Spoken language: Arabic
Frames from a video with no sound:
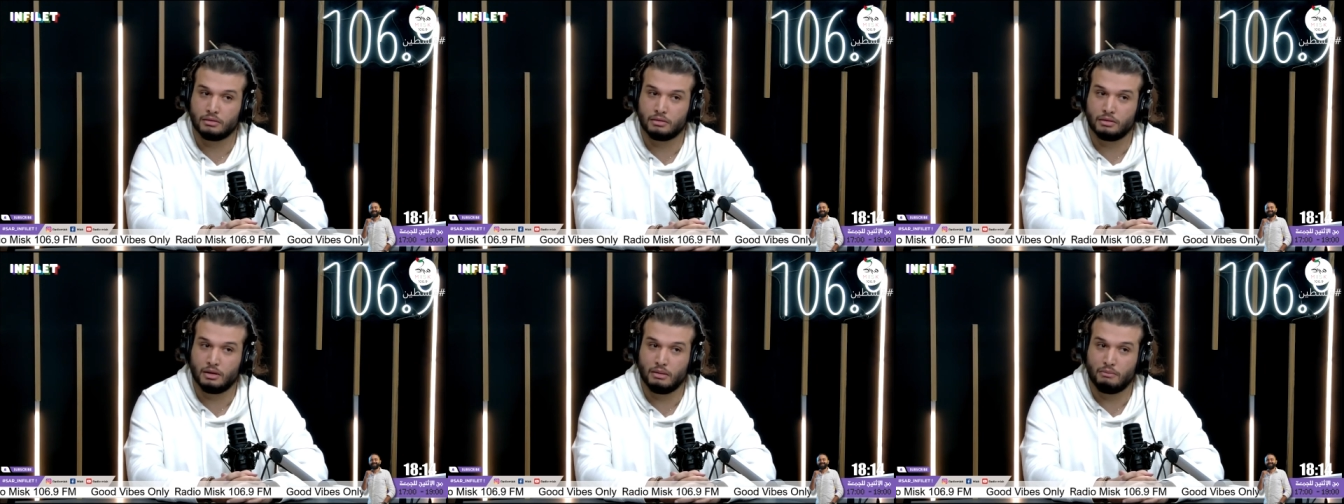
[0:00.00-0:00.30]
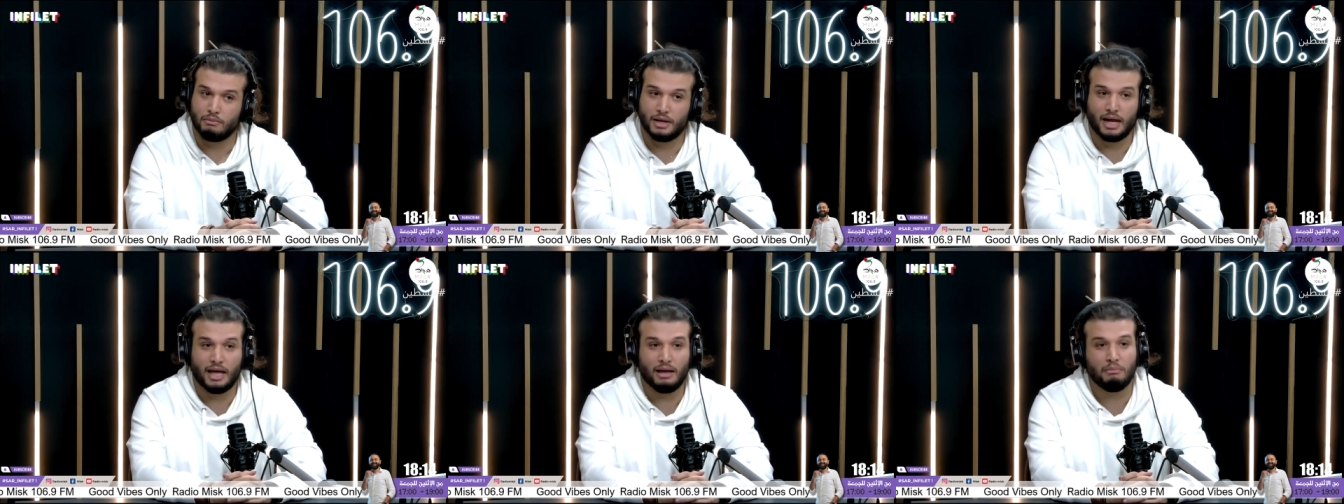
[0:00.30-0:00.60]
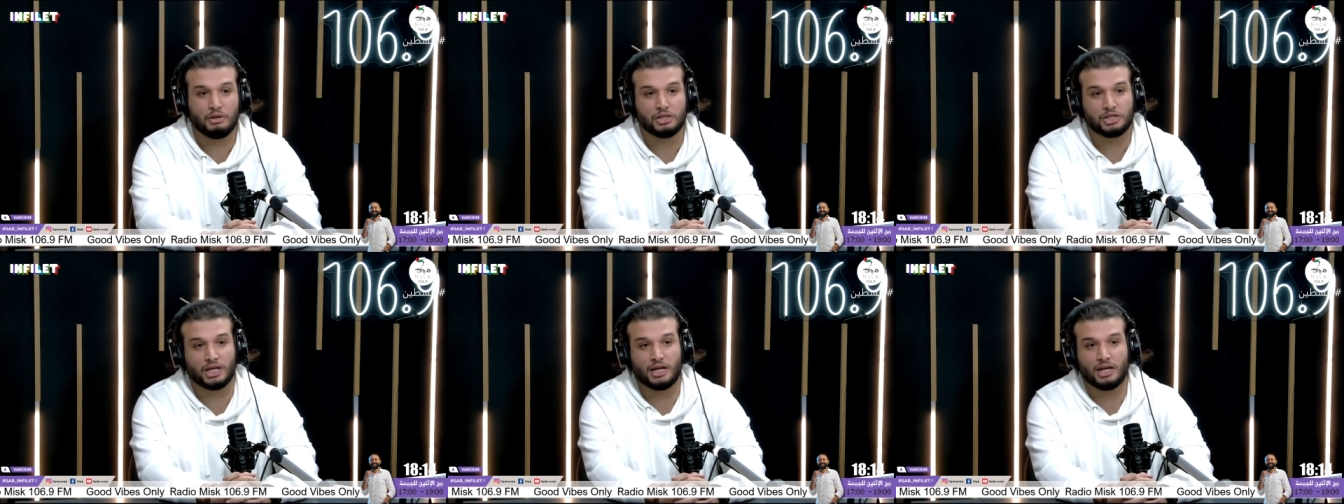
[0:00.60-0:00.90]
ما
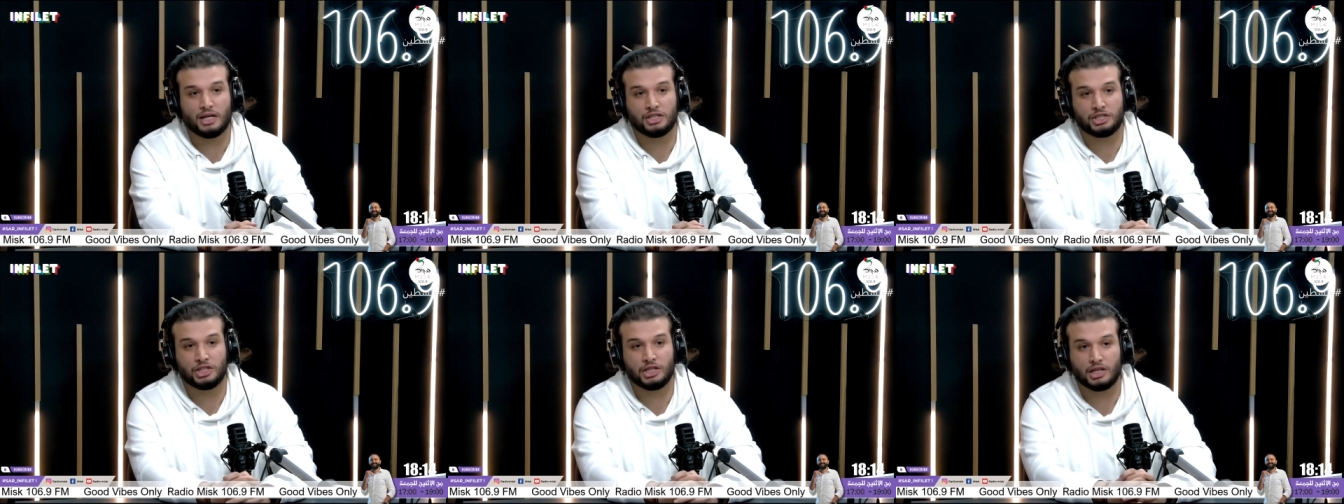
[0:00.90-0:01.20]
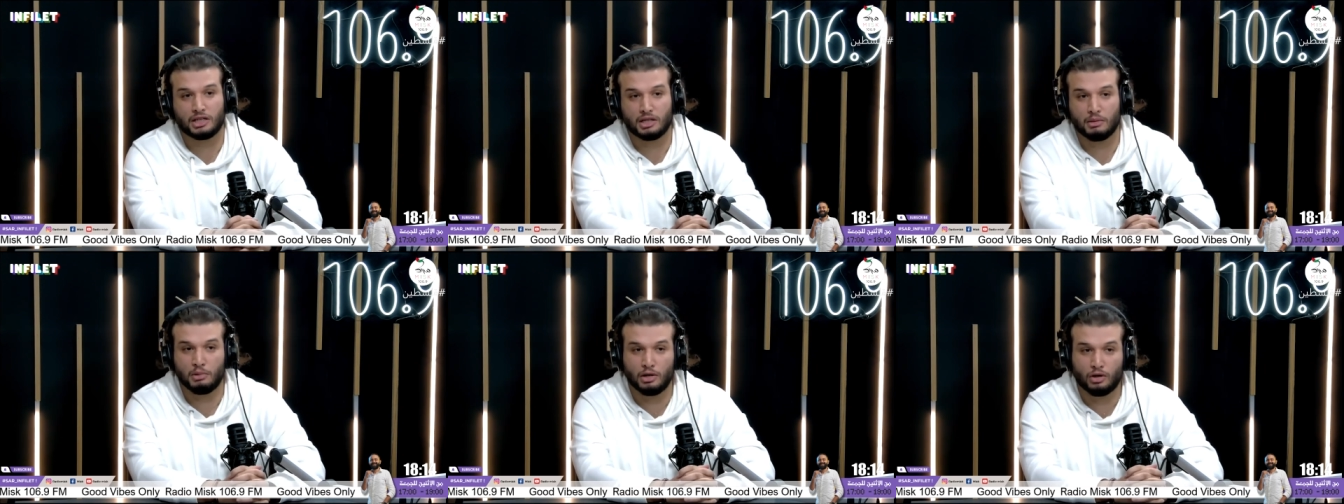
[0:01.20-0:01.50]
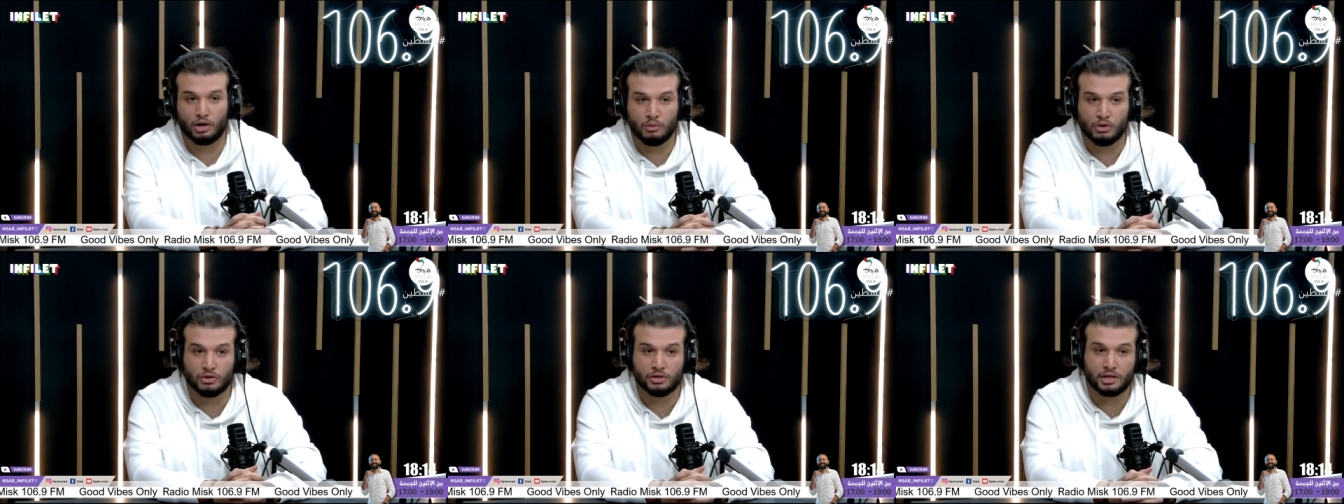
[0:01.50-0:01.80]
نحبش انا يجي يكتب لي
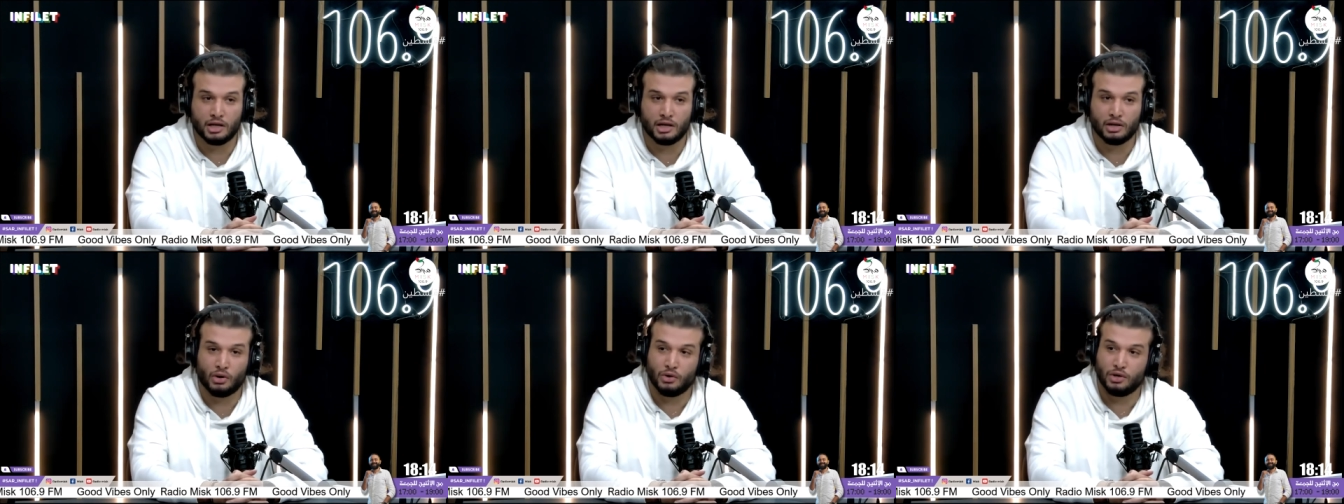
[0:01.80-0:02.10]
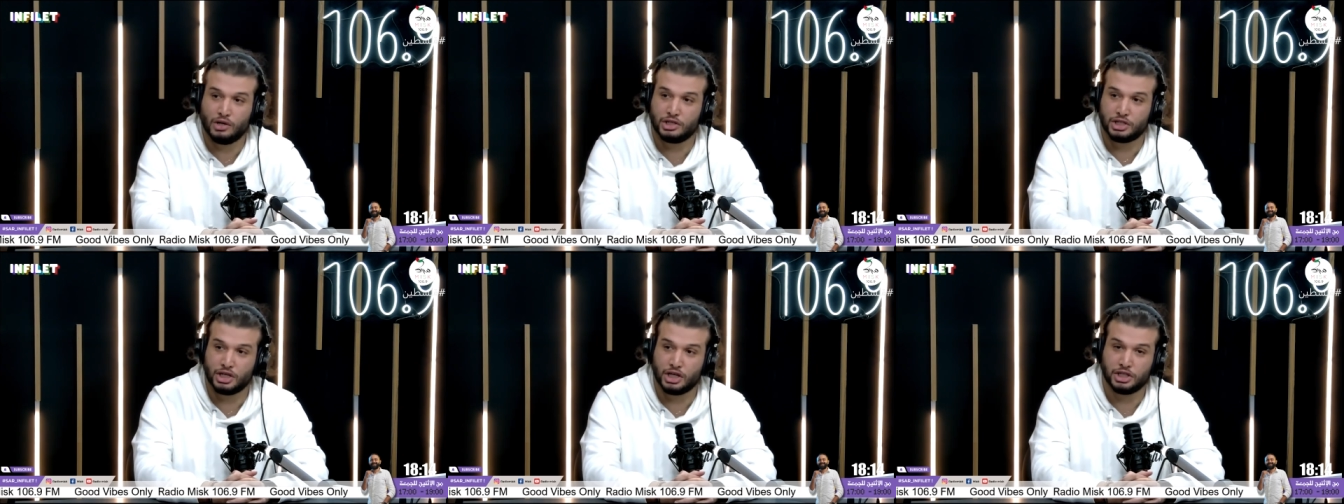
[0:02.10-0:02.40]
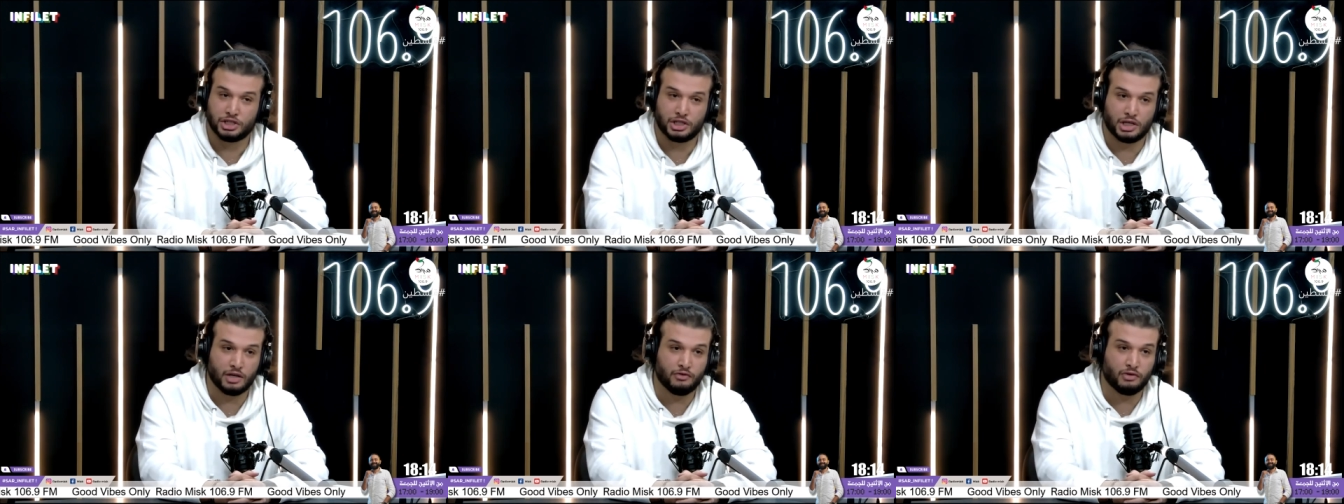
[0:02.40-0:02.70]
كومنتير يقول لي جحش
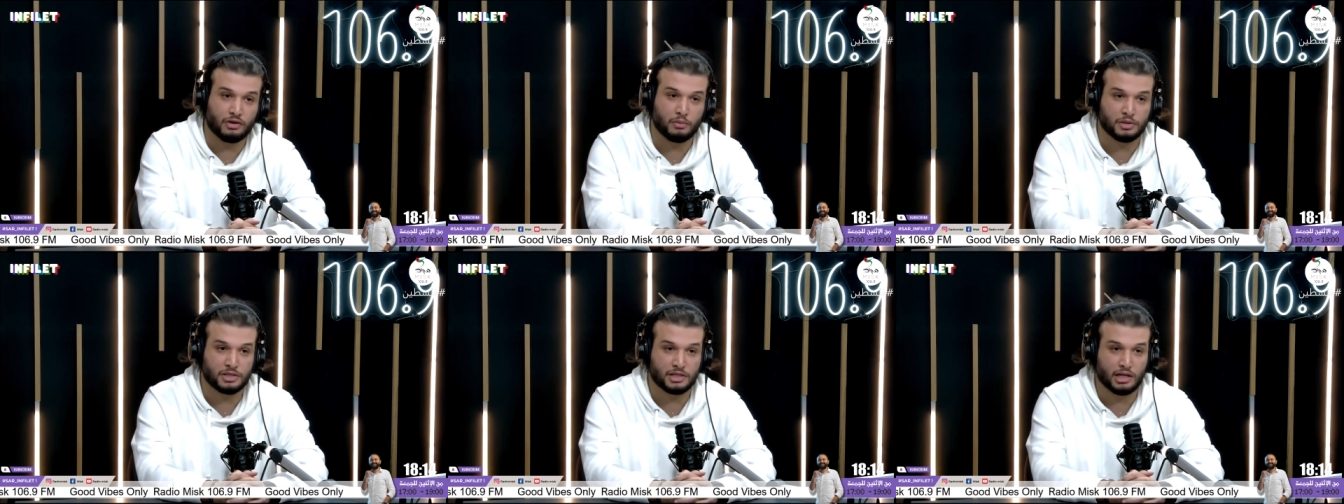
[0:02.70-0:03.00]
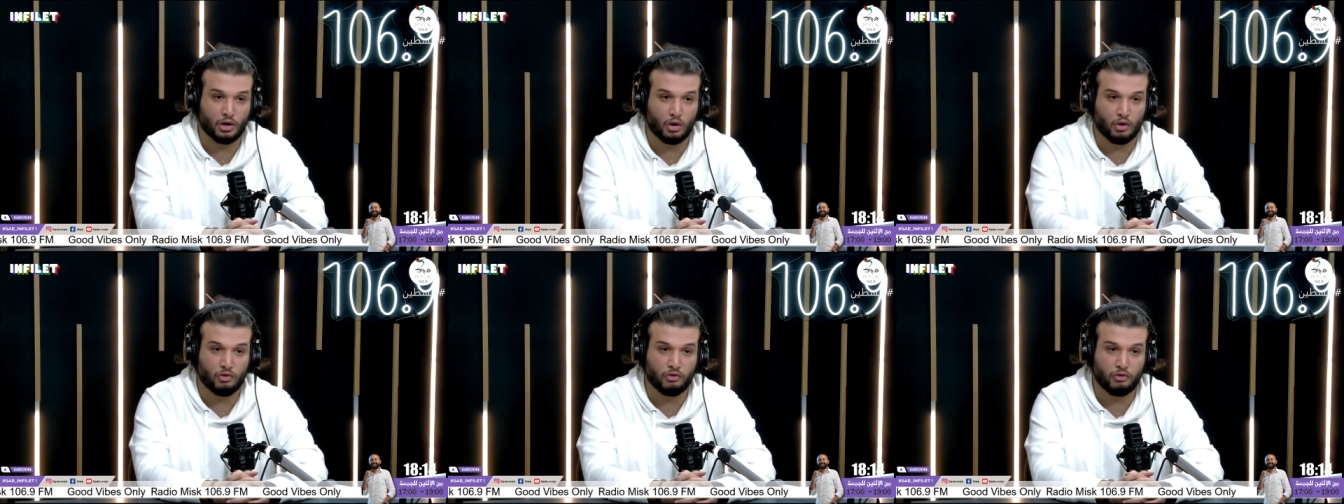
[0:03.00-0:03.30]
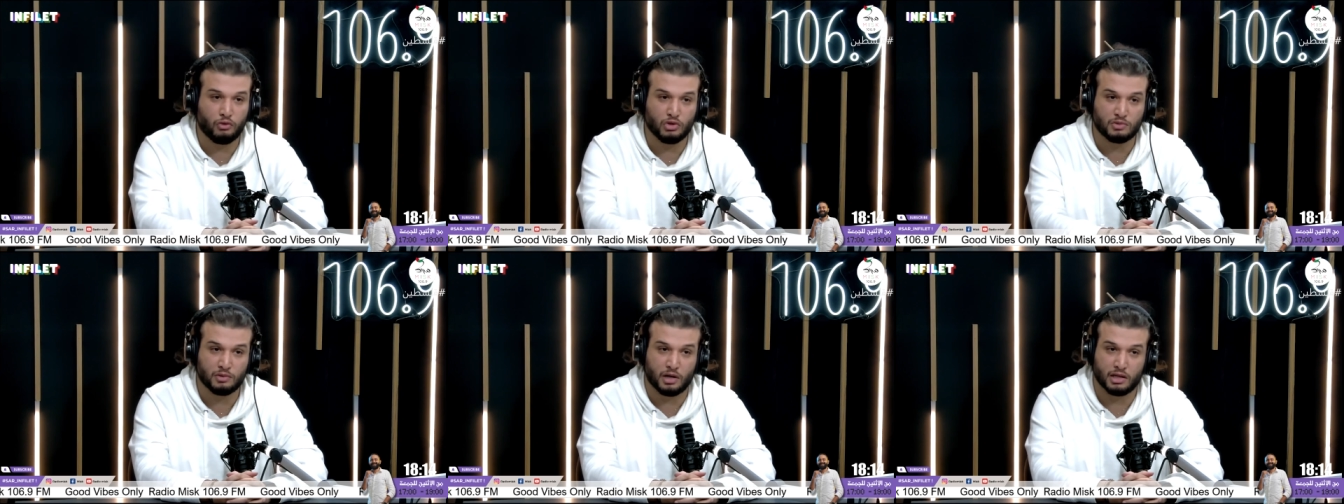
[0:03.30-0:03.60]
كيفك مازال ياخذ
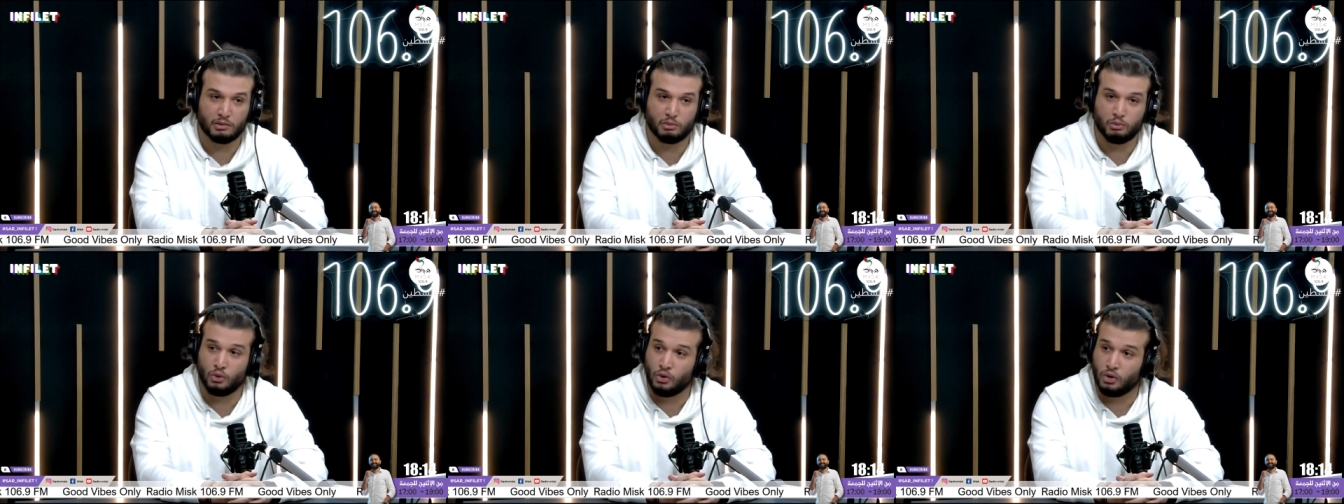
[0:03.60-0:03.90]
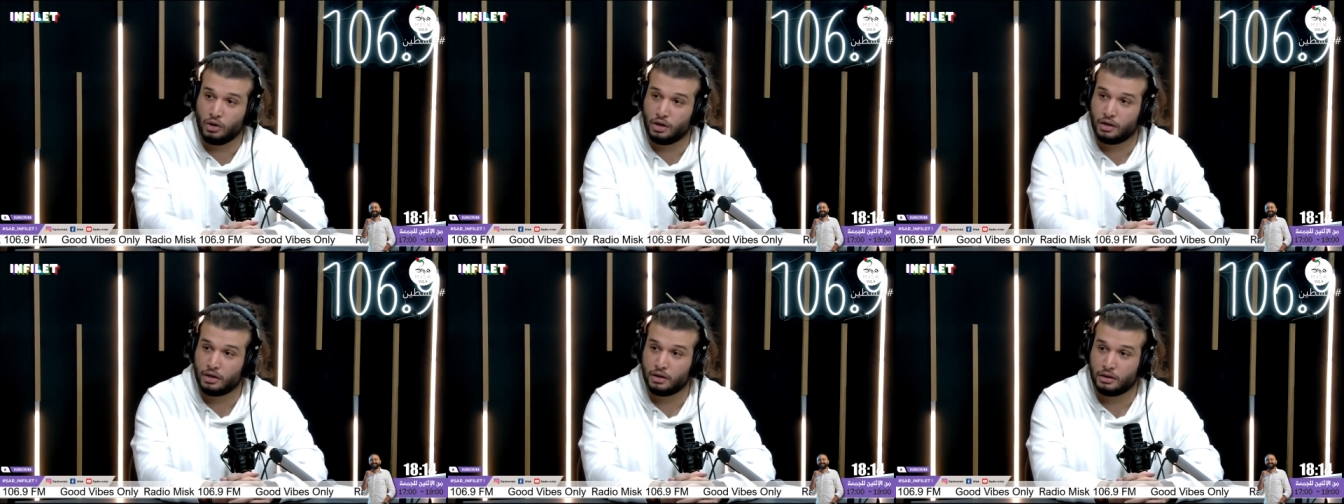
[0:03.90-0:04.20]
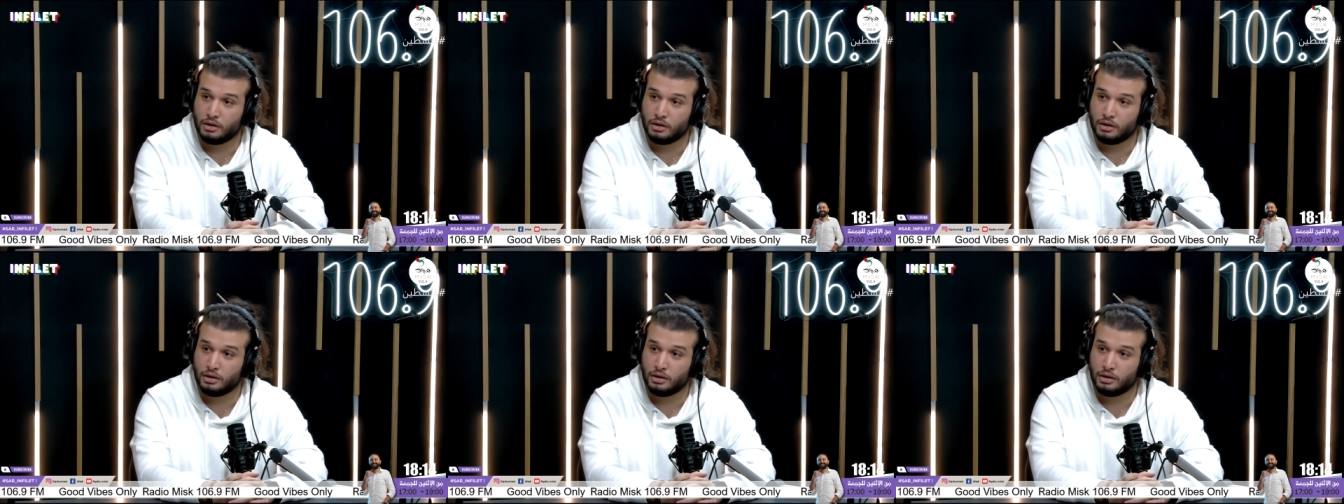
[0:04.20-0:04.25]
فلوس ما عند بوها